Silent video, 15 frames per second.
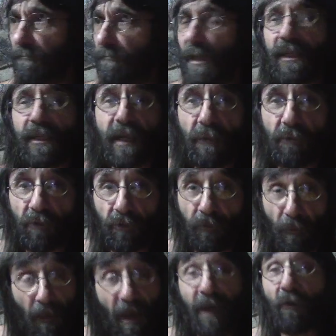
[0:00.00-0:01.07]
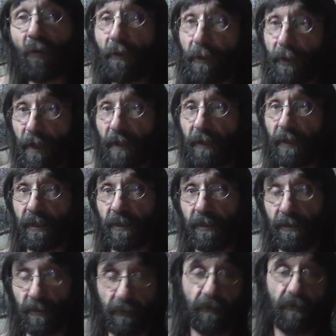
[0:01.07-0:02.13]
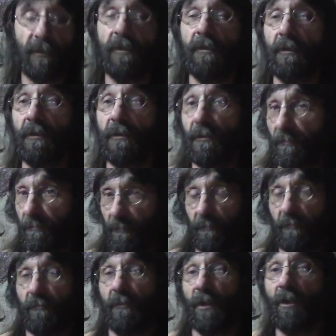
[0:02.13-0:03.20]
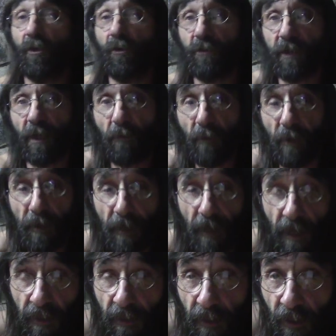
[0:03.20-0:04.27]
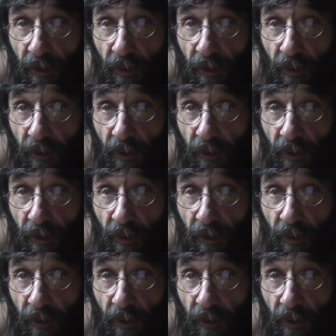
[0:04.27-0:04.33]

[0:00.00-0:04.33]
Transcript: más sabios, más conscientes y en consecuencia